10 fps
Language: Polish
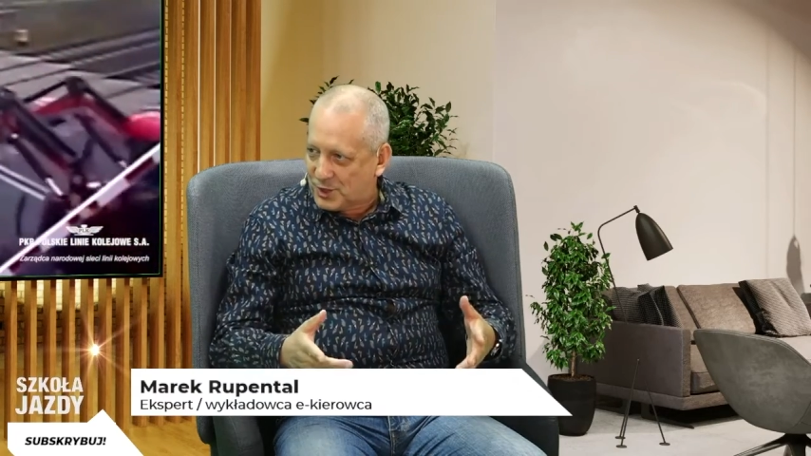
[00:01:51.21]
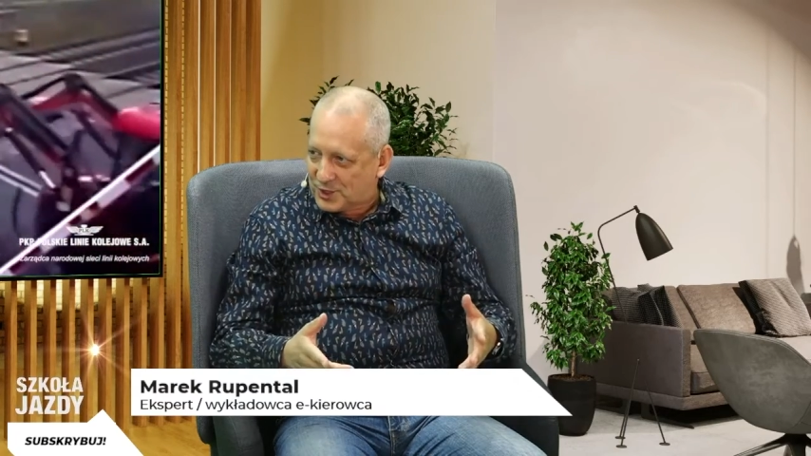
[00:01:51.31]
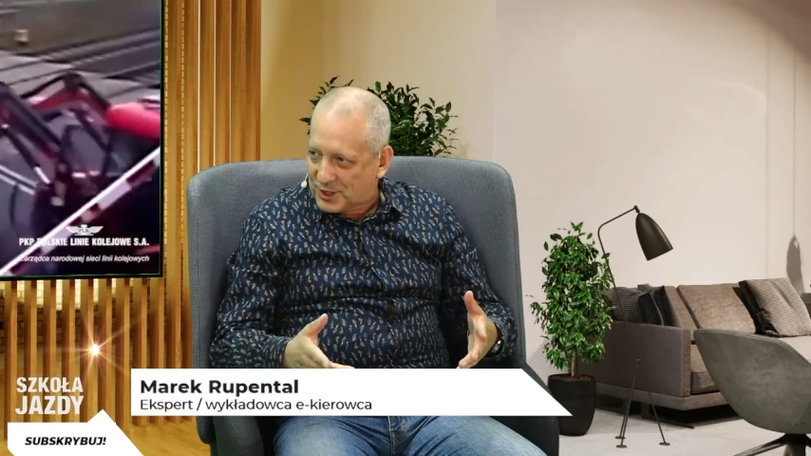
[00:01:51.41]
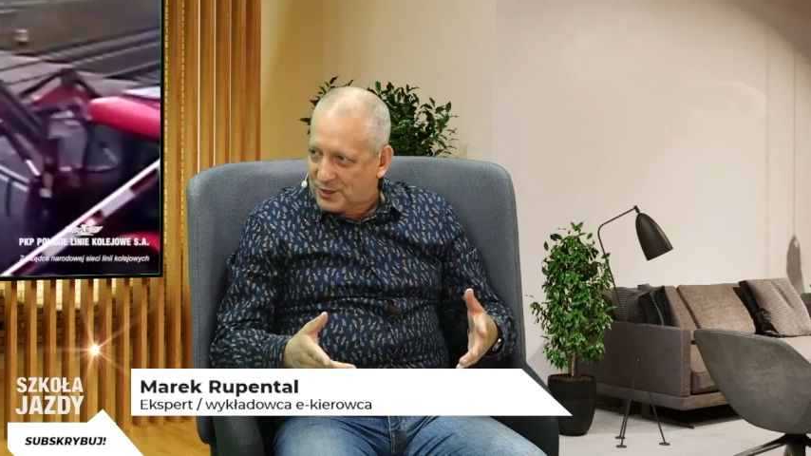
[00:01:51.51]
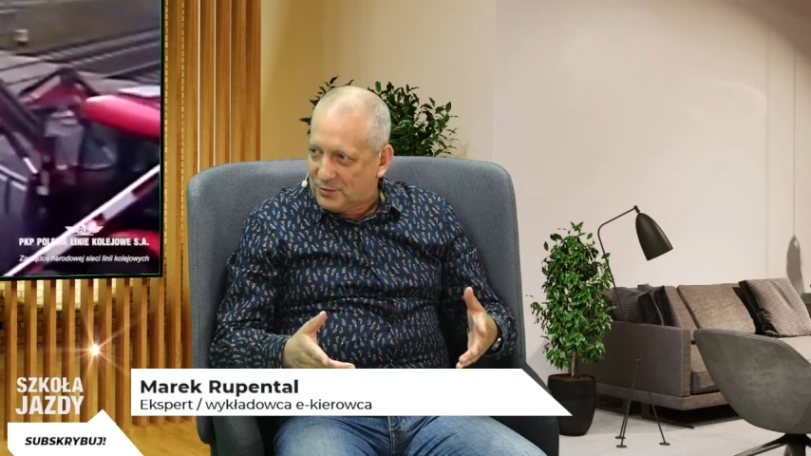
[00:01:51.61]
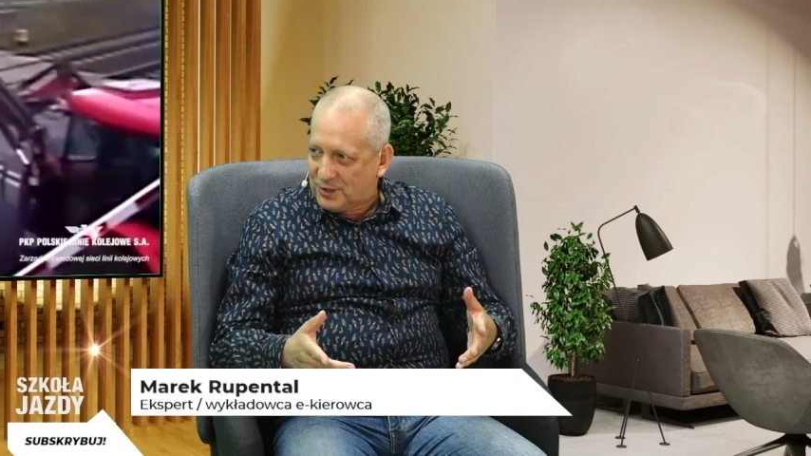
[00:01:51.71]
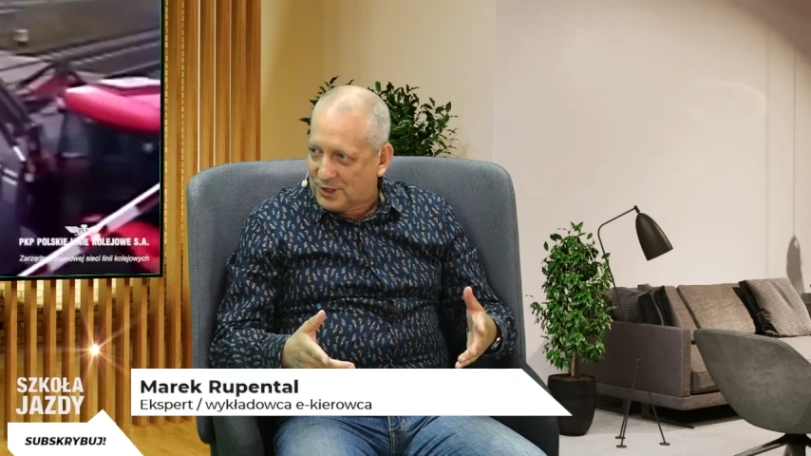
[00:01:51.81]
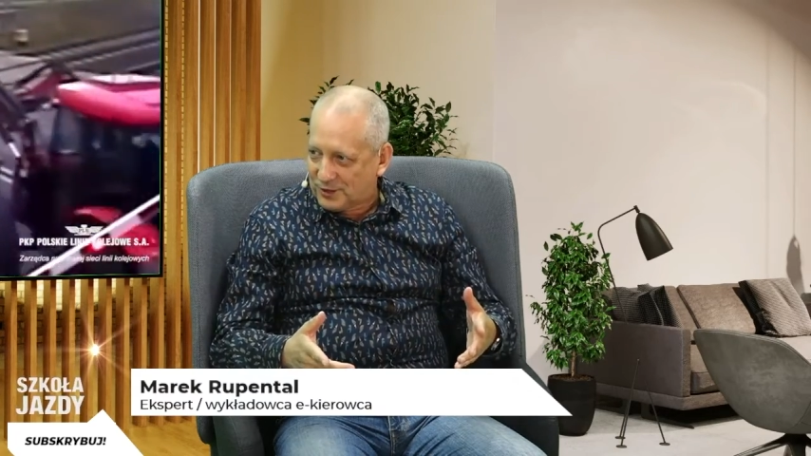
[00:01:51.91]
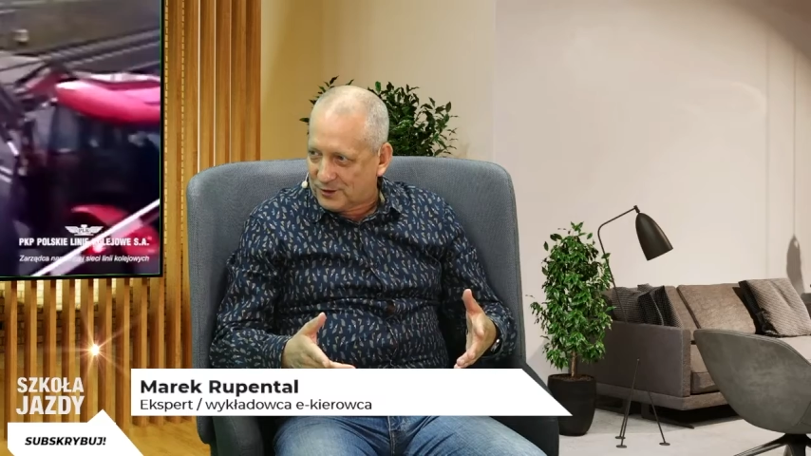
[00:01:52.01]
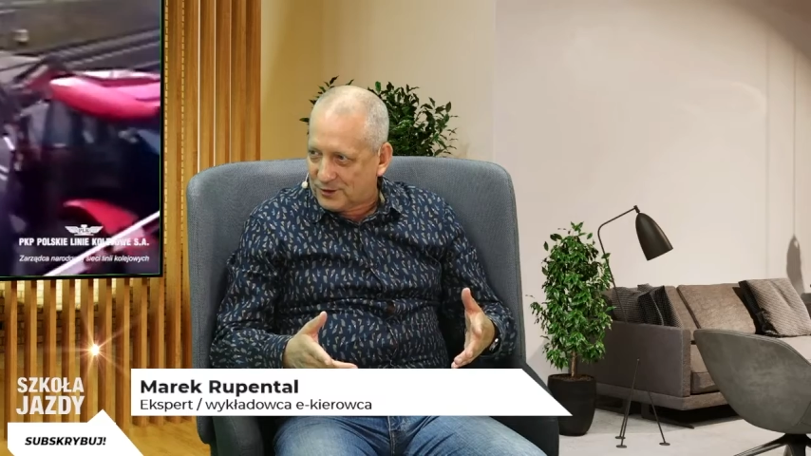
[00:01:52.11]
za nim
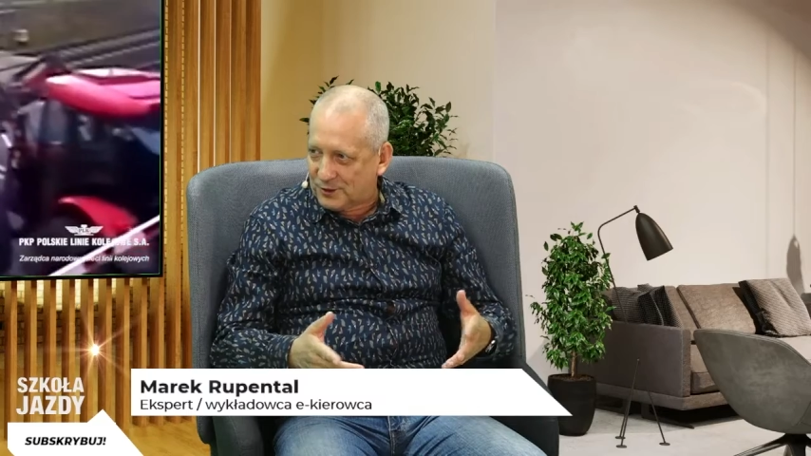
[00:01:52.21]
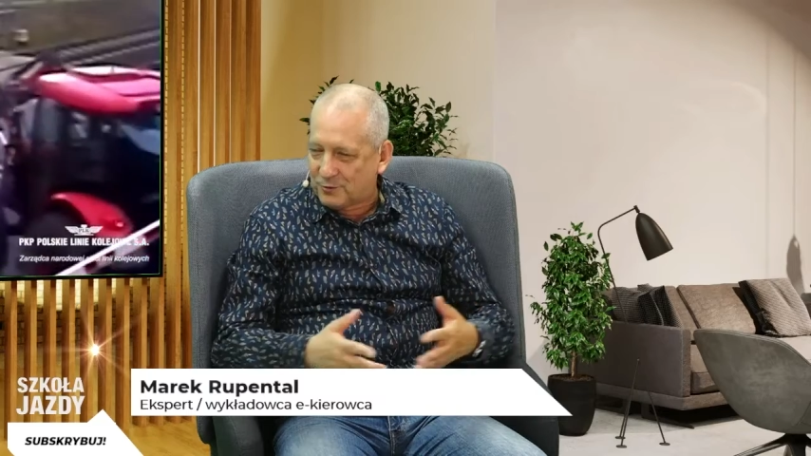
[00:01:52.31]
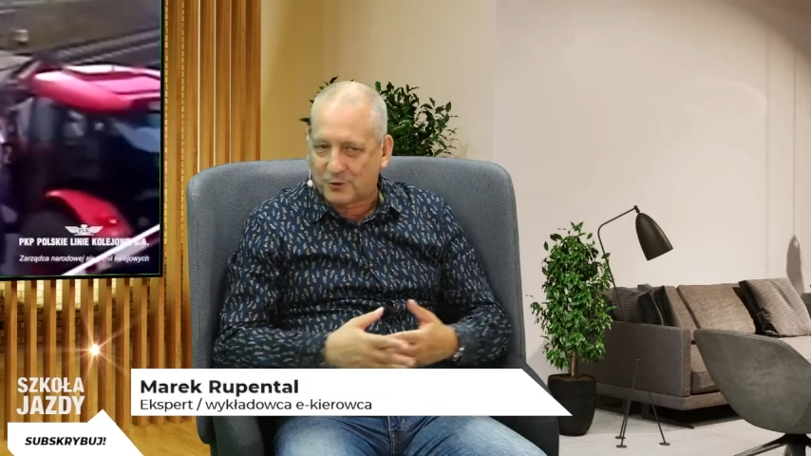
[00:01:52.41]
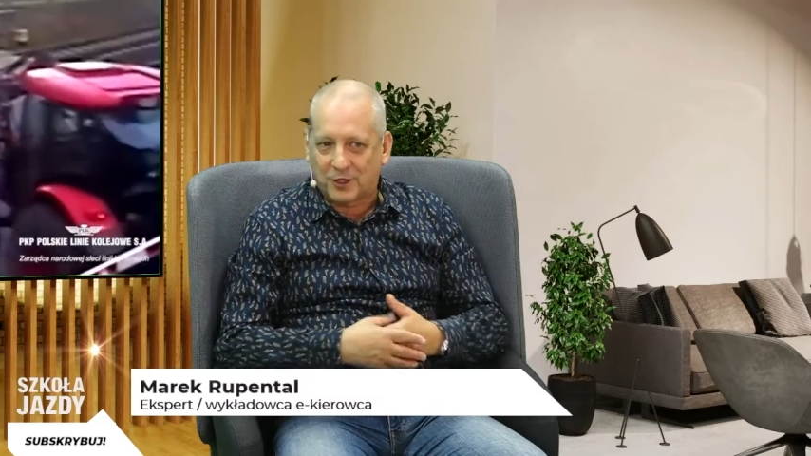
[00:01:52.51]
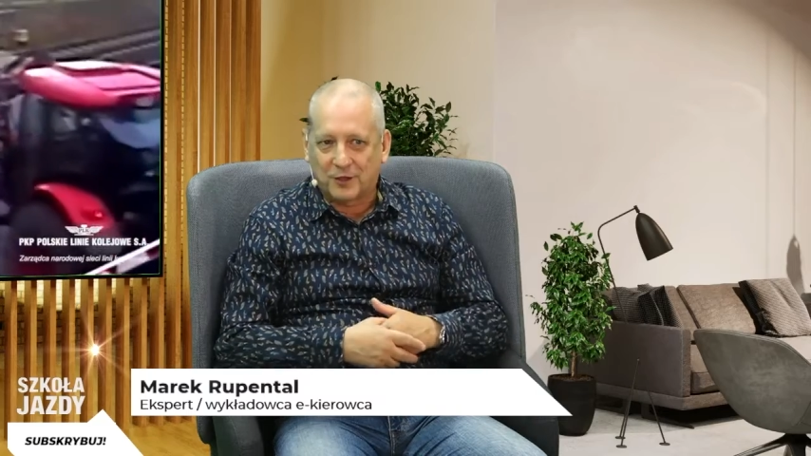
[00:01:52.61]
jadący drugi,